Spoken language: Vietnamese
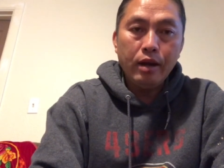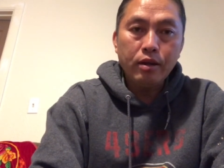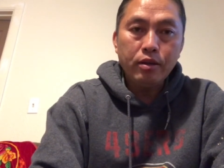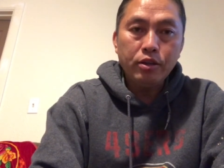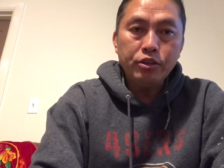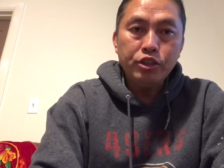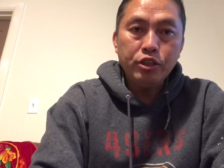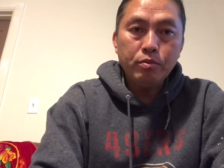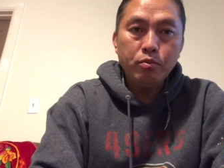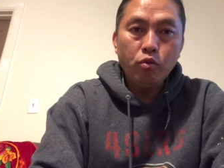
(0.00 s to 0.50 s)

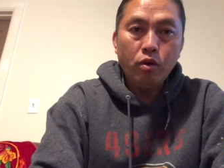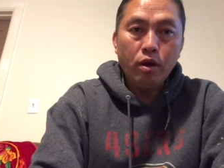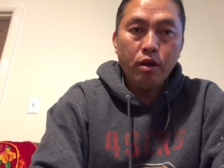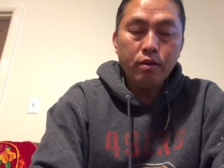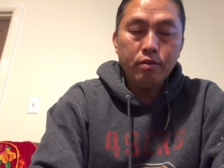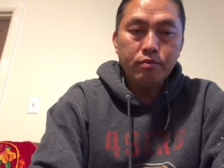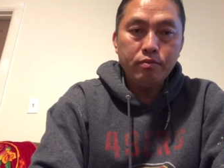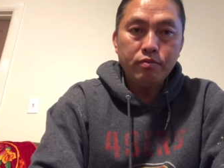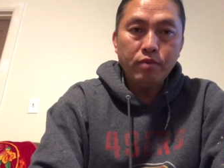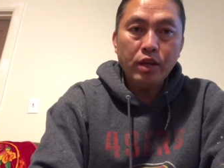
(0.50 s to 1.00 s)
à là các chỉ
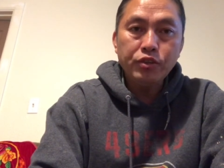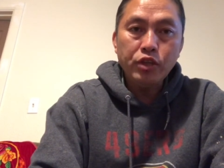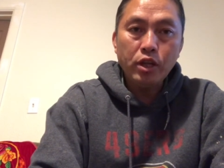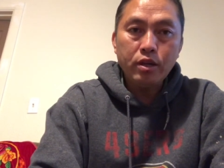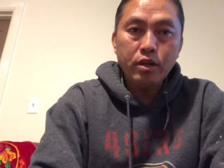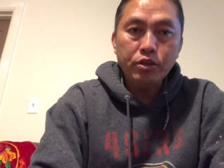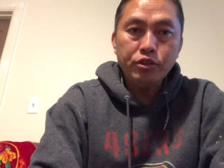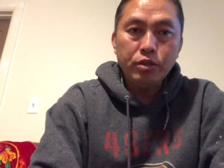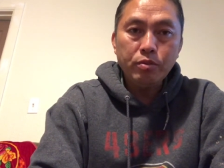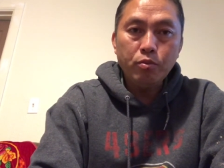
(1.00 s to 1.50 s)
mua
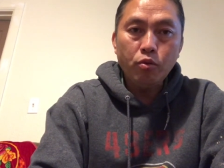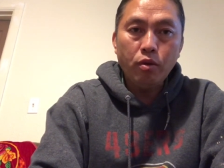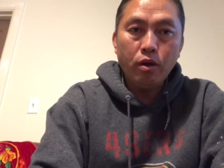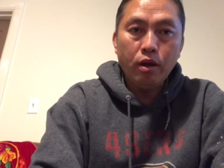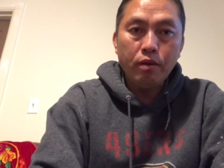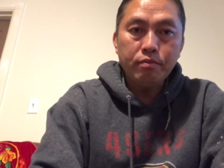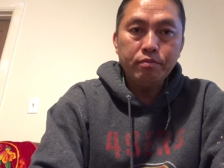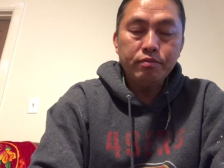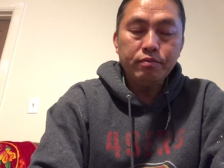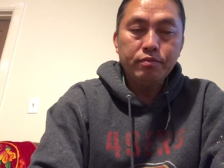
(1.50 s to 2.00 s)
và chơi các chỉ
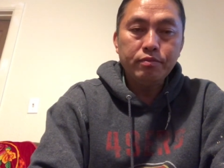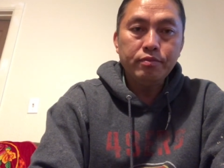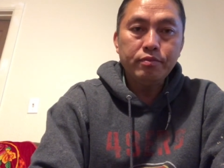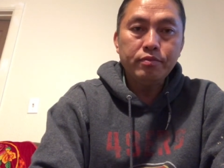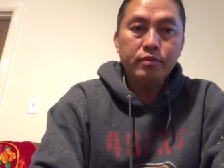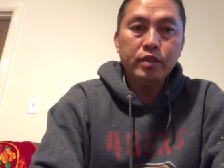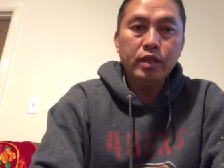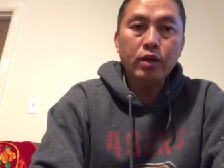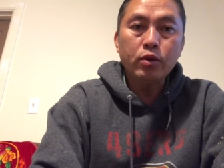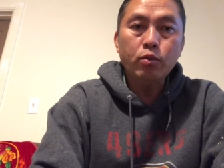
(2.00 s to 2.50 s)
mua
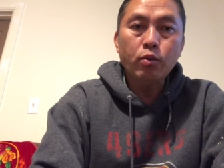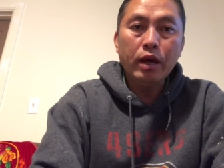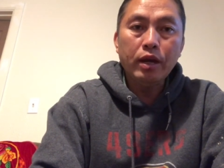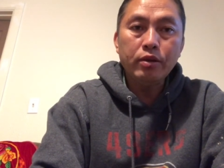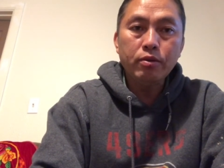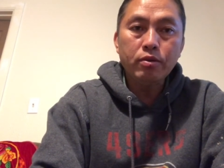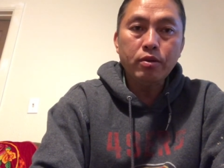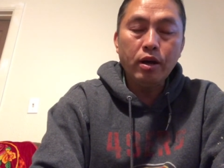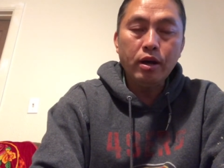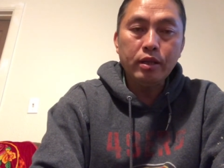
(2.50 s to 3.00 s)
chỉ
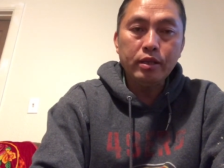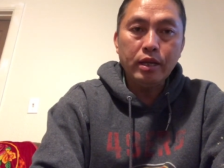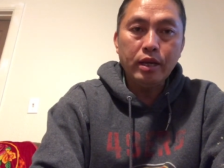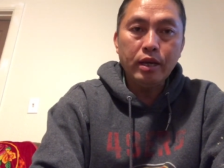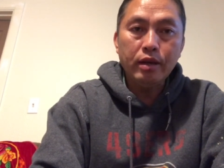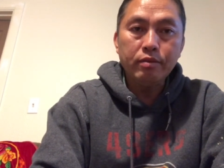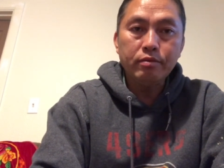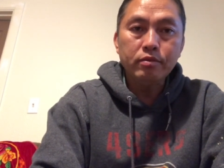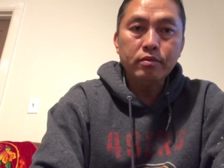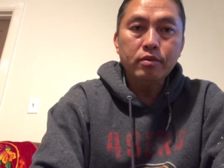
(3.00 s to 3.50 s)
qua hai đâu
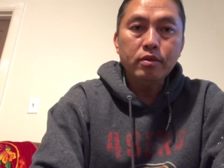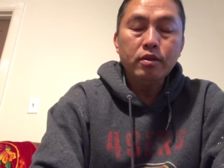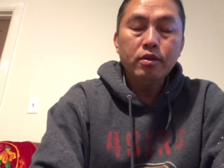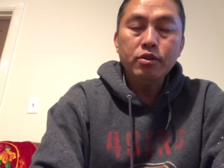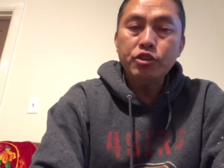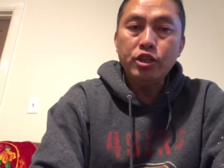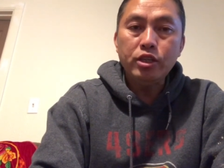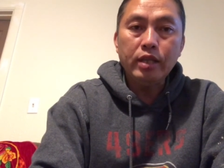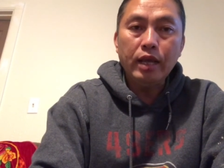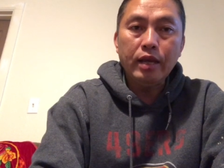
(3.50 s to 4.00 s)
có thì à.
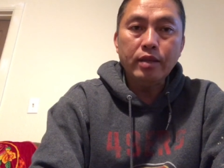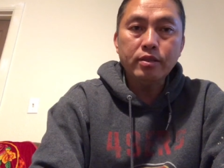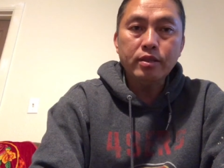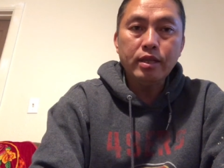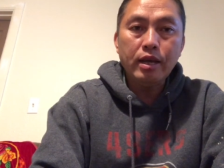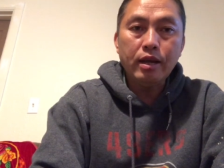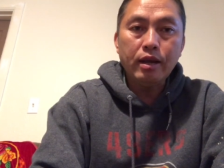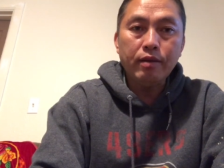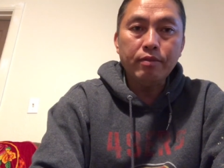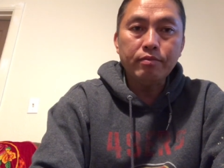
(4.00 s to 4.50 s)
chính
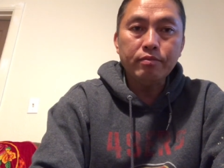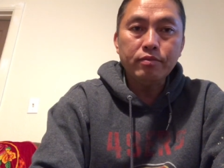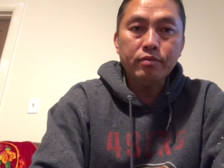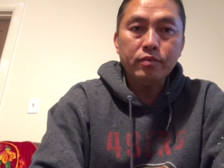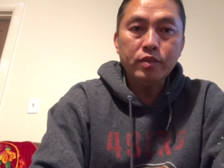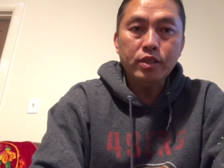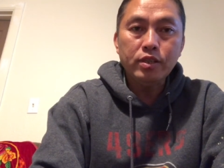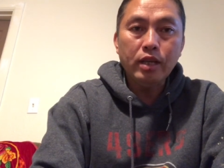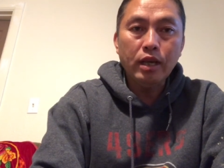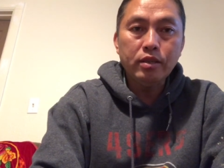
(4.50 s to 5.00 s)
đấy sẽ đấy à.
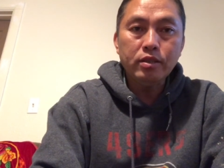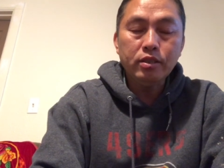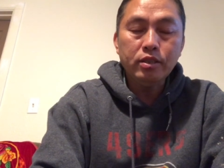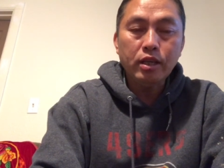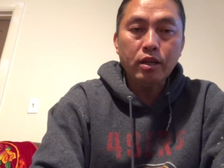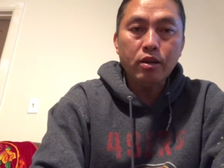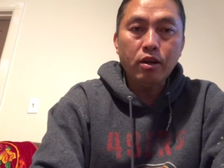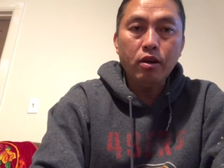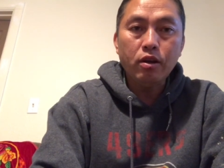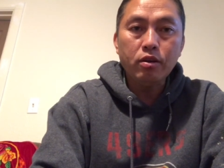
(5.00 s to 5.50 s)
chính
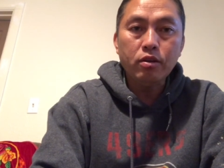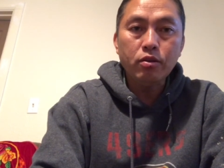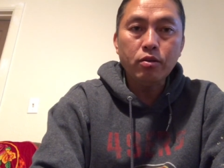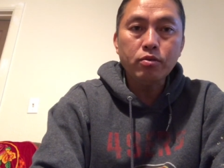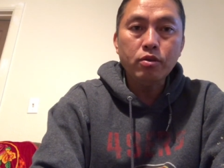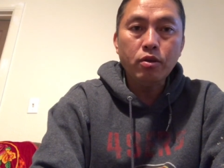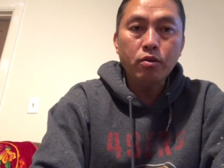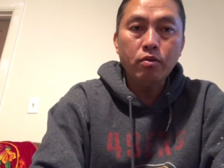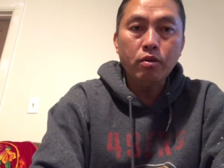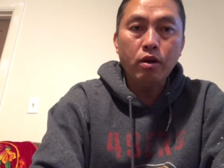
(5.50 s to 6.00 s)
đấy sẽ chỉ
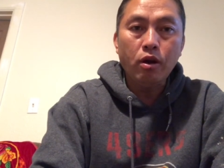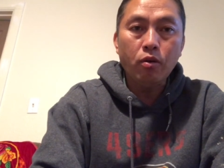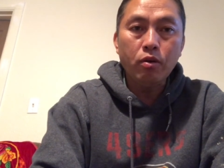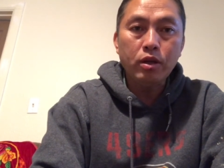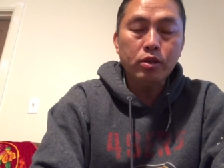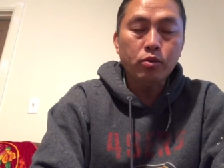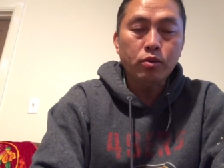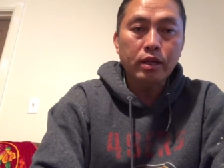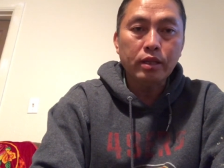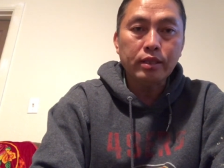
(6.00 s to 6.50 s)
có nông nhung
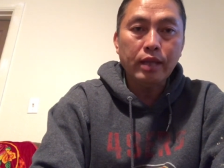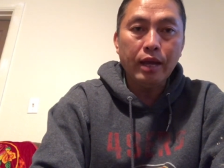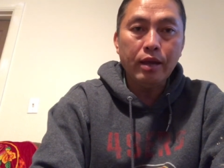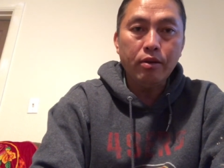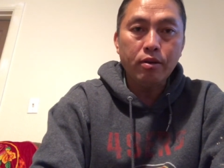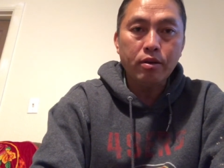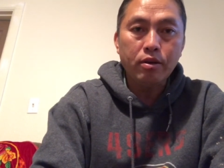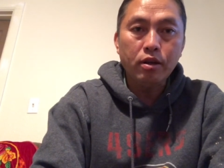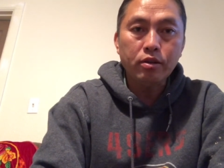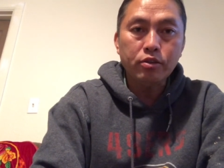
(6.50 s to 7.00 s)
lâu lên tụi nhà
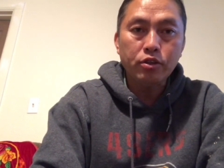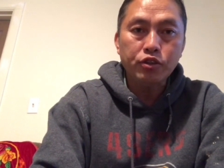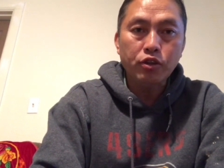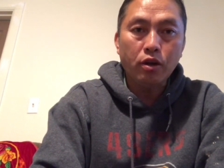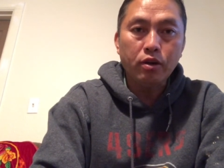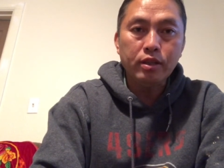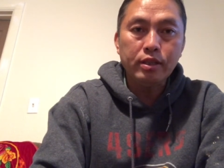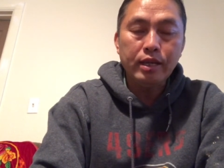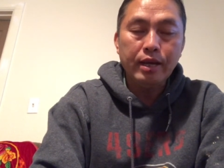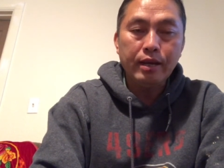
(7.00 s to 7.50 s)
tay ở
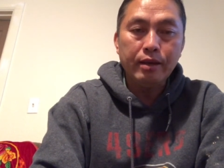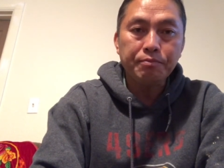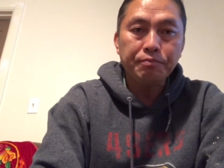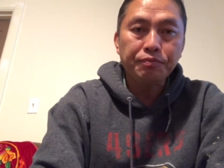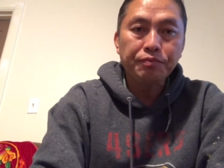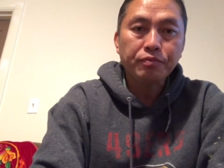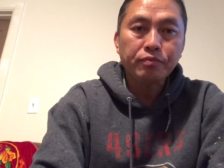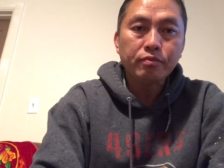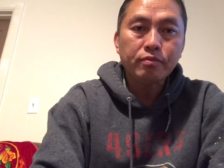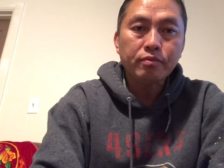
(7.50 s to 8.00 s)
có chọn nó đấy